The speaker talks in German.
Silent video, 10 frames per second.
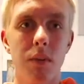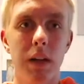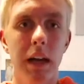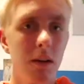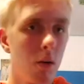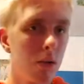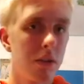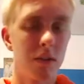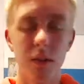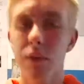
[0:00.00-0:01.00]
Ja,
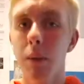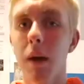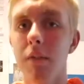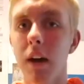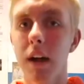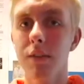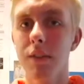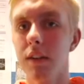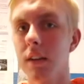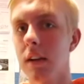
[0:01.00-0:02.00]
und deswegen machen wir halt,
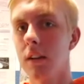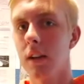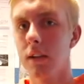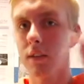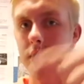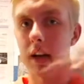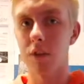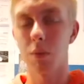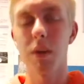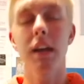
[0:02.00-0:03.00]
wie gesagt, diesen
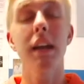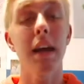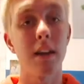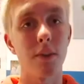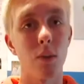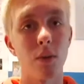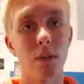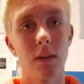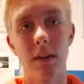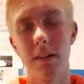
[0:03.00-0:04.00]
Jahresrückblick halt anders heute.
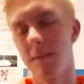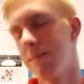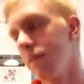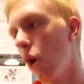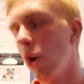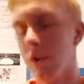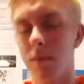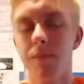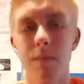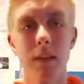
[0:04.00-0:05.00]
Äh,
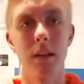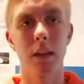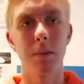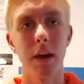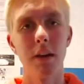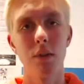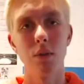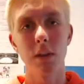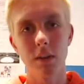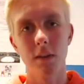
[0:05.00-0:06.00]
heute. Ich meine
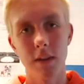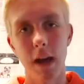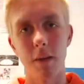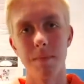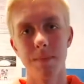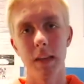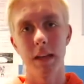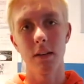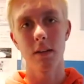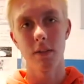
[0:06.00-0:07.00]
natürlich dieses Jahr.
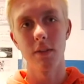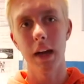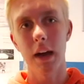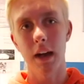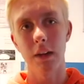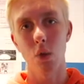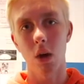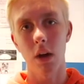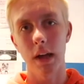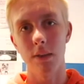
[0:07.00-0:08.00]
Dieses Jahr hat noch
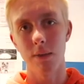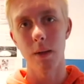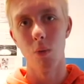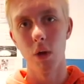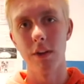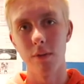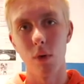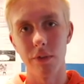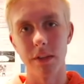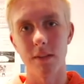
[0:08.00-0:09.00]
ein, zwei Monate
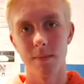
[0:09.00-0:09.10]
vor sich.